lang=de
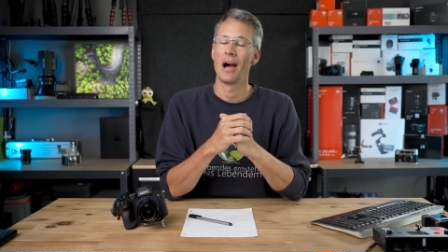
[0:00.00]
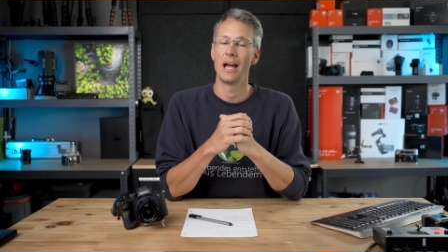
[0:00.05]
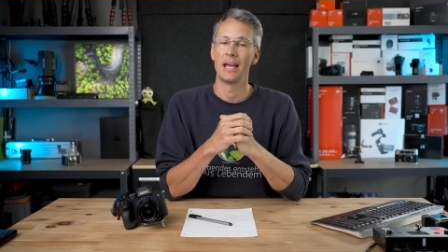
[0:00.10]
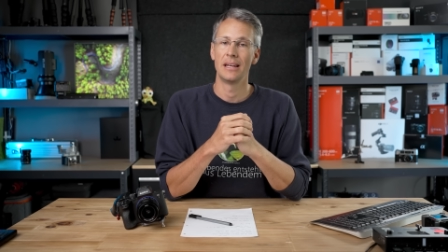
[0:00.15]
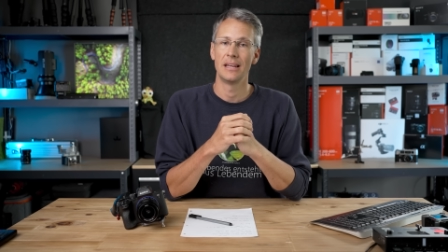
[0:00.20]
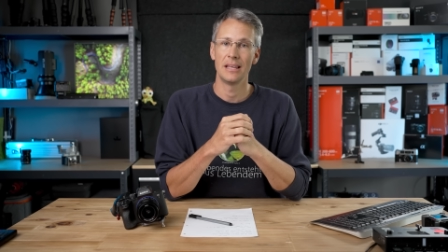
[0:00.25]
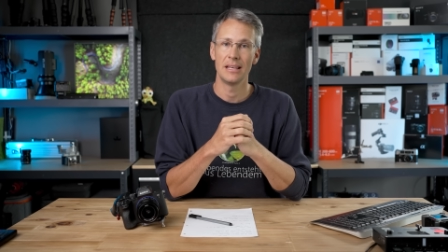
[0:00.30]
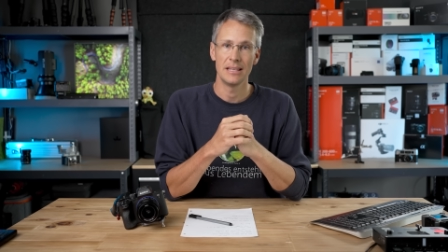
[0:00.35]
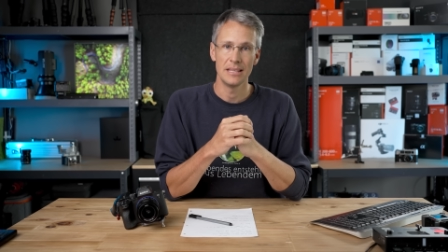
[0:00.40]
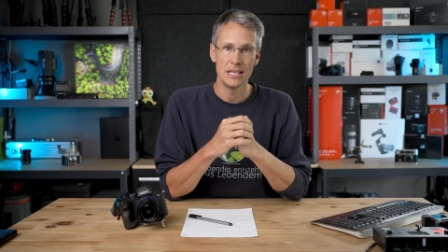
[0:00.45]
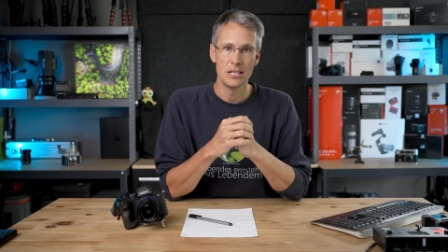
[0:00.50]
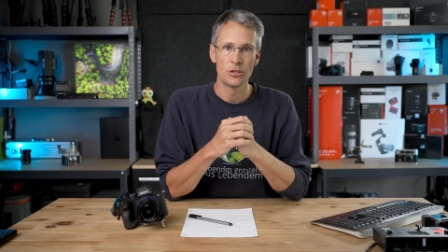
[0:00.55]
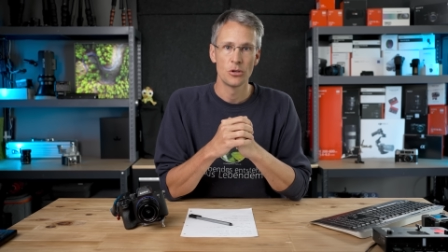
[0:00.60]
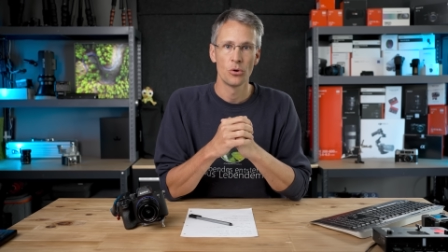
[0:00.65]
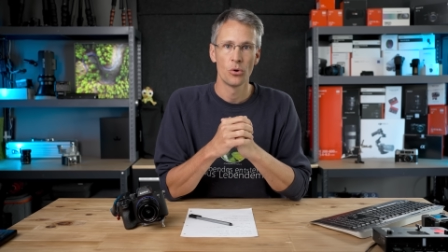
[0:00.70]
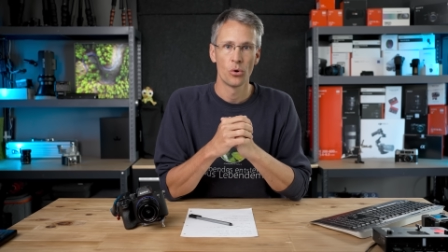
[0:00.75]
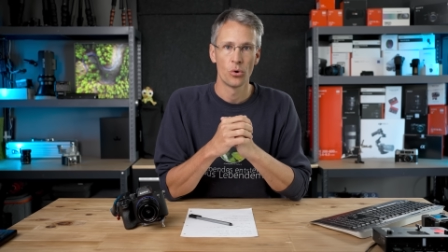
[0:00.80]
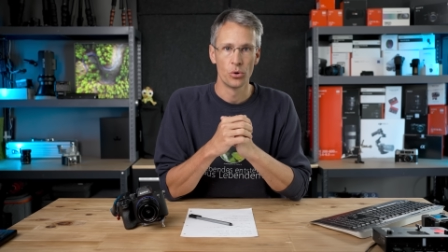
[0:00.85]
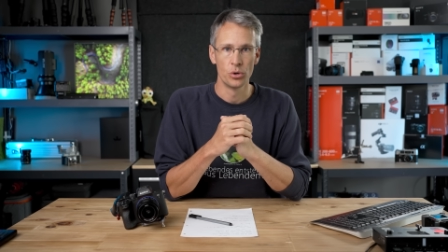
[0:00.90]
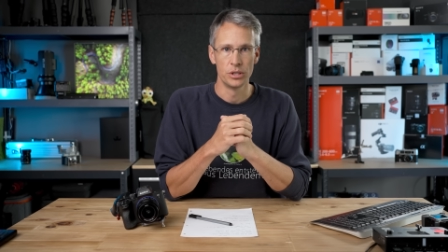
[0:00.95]
eine
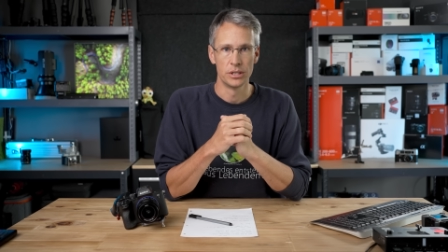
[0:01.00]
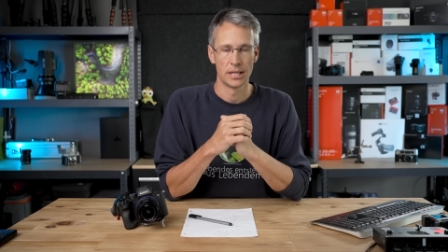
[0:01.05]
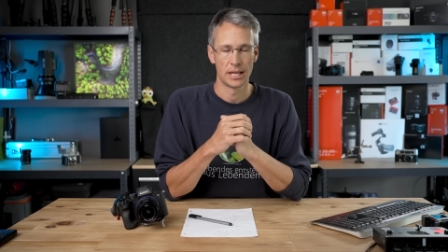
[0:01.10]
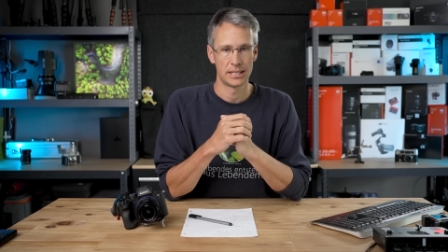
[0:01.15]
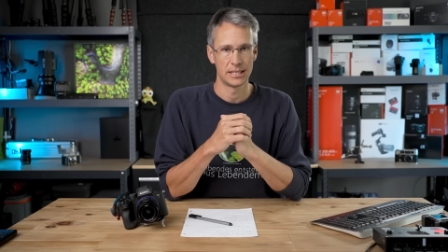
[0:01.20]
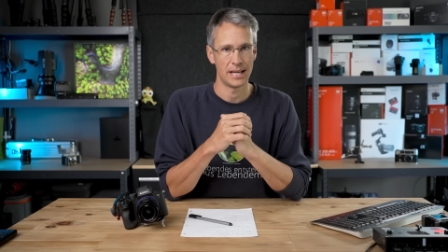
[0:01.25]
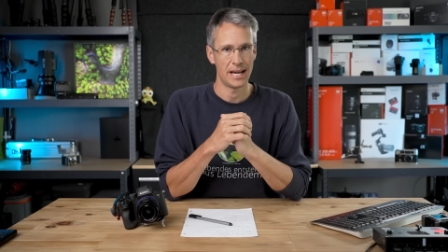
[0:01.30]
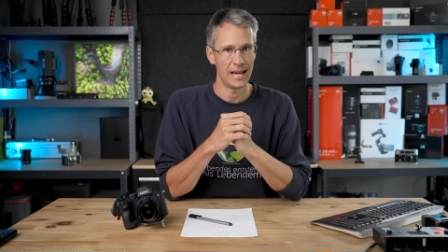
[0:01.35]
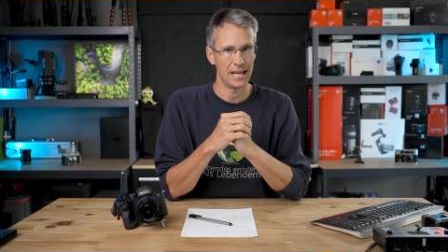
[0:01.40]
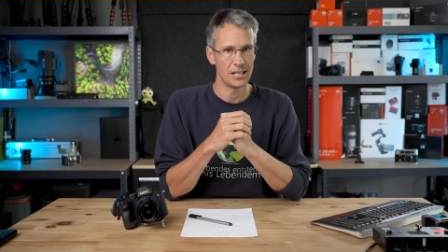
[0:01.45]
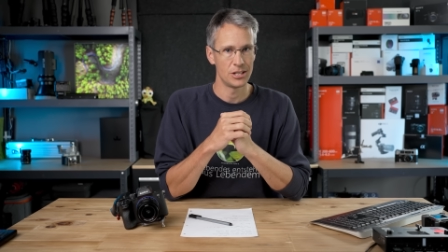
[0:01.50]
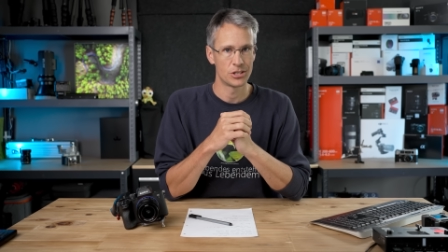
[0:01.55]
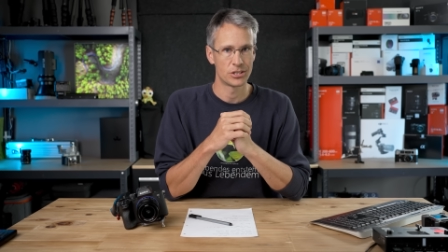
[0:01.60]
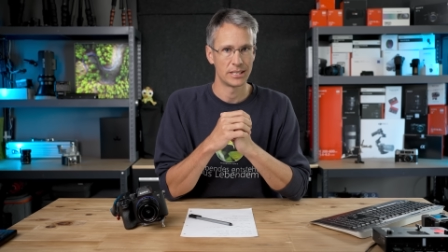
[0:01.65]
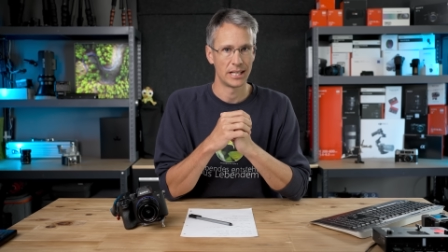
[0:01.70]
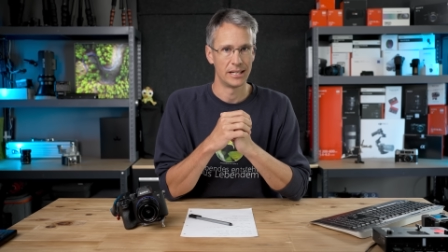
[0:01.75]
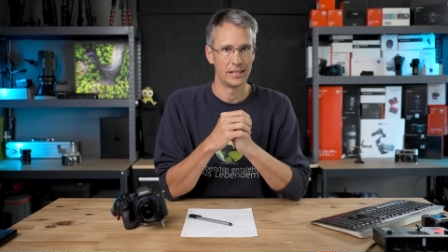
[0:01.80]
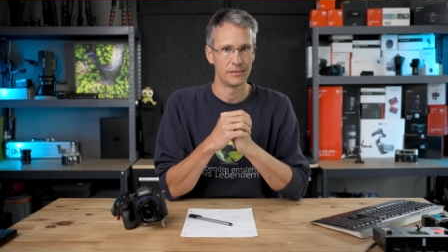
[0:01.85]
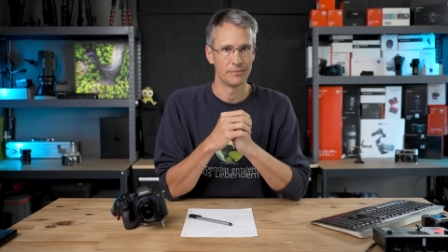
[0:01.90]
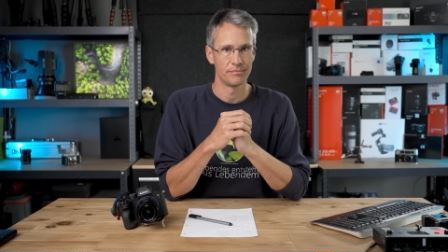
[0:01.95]
ISO 100
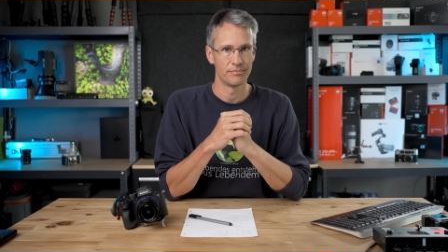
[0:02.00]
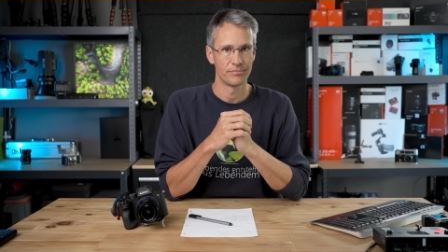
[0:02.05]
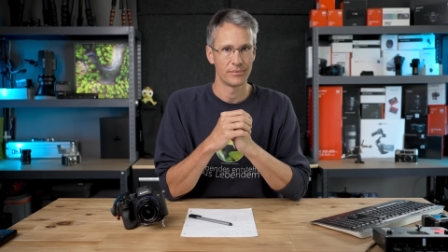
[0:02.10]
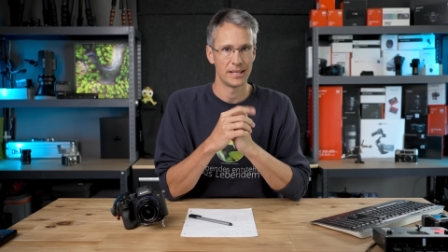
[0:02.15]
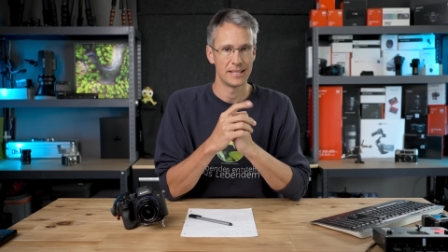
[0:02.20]
einstellen.